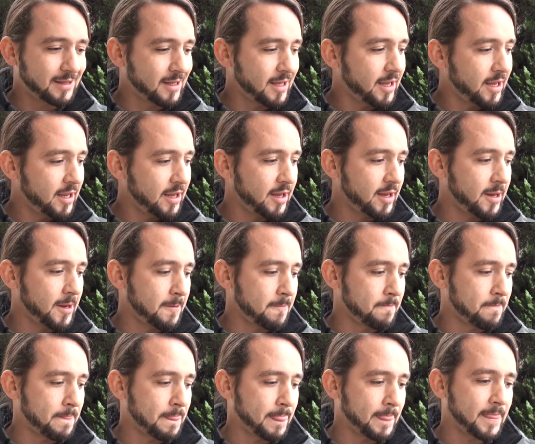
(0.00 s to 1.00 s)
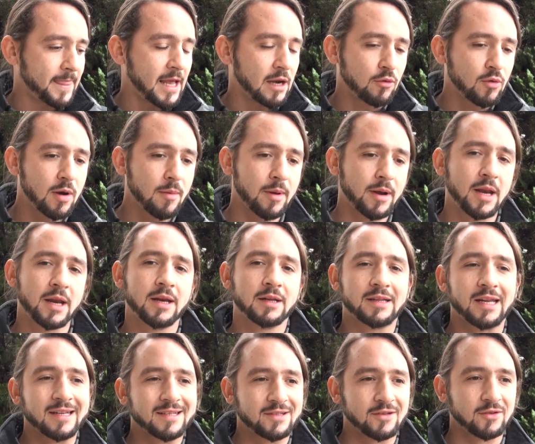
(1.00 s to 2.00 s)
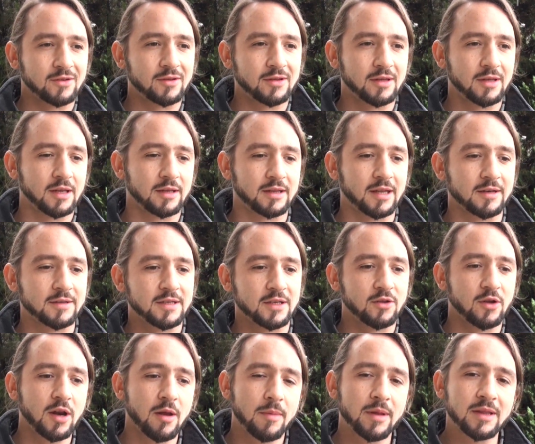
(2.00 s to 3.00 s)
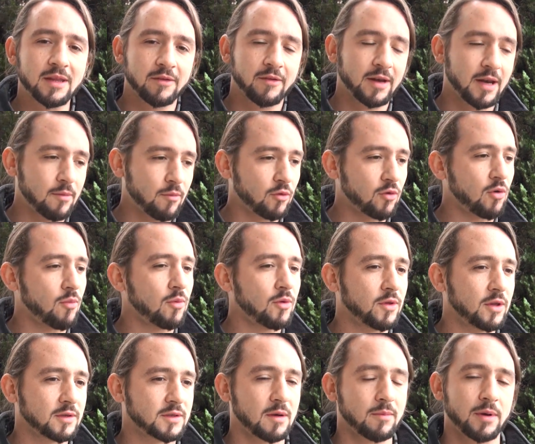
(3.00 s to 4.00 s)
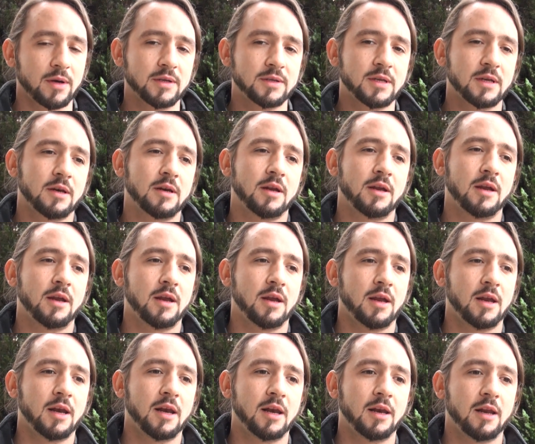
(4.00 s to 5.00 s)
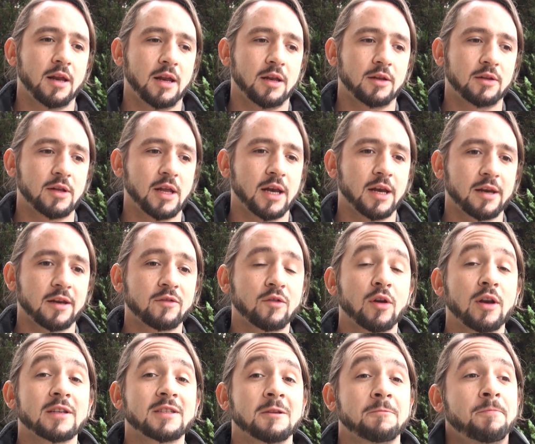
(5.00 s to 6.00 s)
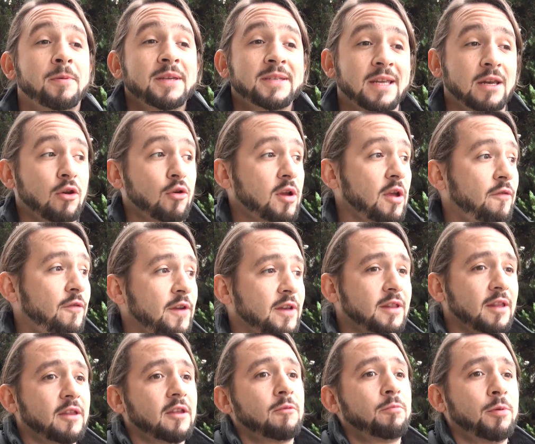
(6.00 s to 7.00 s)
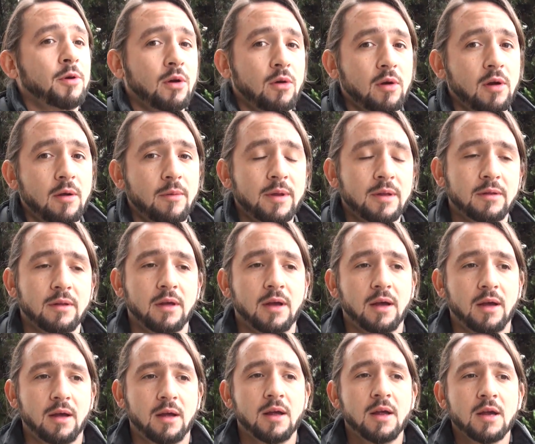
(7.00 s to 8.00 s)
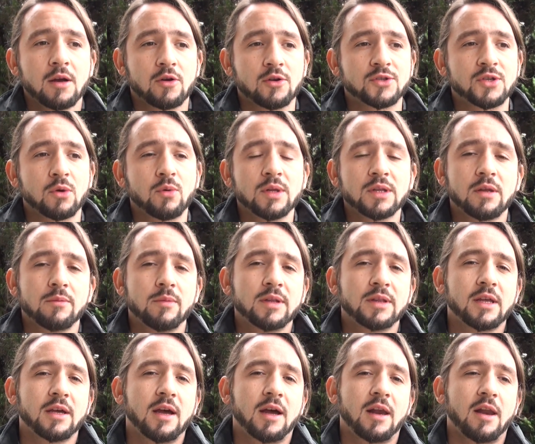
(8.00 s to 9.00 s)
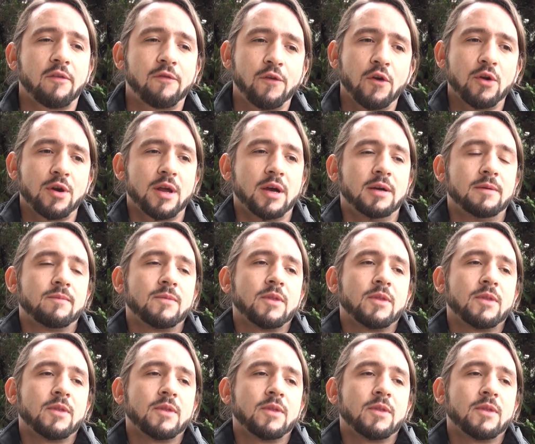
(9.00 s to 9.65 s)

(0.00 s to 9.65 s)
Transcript: Em, de alguna manera transitoriamente veremos cómo desaparecen eh, el resto de las especies, lo que afecta después consecuentemente a la flora.